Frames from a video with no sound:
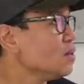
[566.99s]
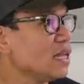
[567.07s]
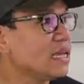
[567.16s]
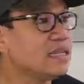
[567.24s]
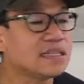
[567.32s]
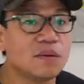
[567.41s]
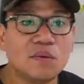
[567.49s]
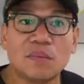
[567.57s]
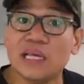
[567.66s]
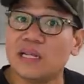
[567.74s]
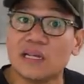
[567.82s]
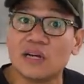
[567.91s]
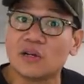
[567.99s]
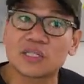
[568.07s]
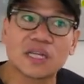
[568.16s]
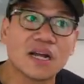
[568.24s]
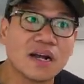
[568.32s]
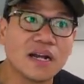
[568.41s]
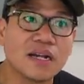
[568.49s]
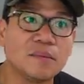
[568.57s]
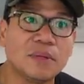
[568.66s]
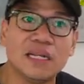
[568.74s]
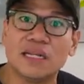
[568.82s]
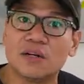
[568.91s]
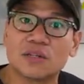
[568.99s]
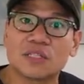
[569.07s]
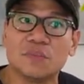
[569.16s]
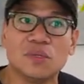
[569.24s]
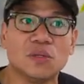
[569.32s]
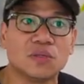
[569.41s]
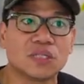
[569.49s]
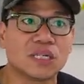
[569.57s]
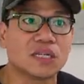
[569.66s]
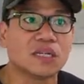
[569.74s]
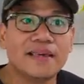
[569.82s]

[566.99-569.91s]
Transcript: Nakita mo, mahilig ako sa art, mahilig ako sa music.